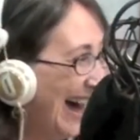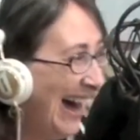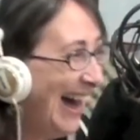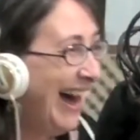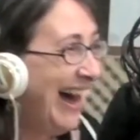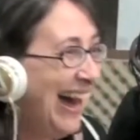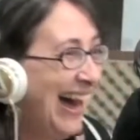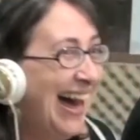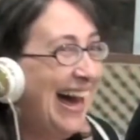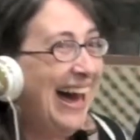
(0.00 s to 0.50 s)

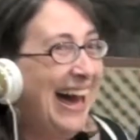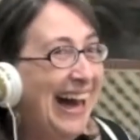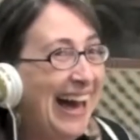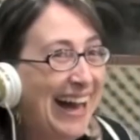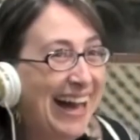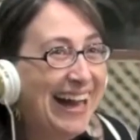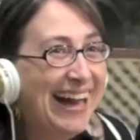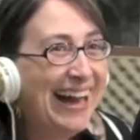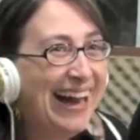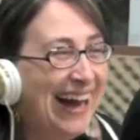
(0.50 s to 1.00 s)
mas, mas, mas
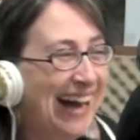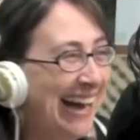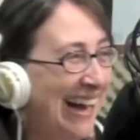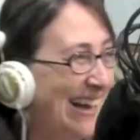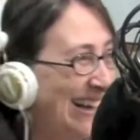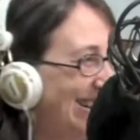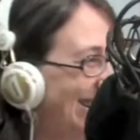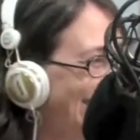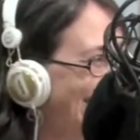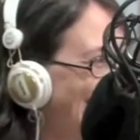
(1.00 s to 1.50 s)

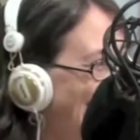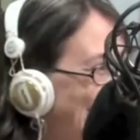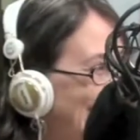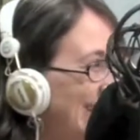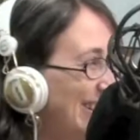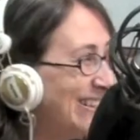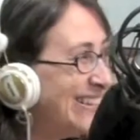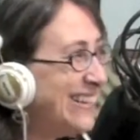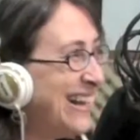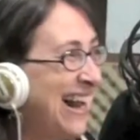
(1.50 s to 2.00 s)

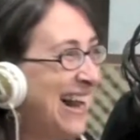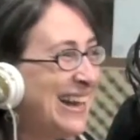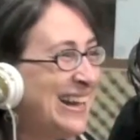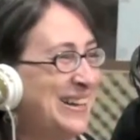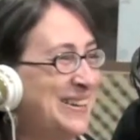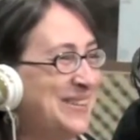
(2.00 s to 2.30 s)
peraí. Como que tu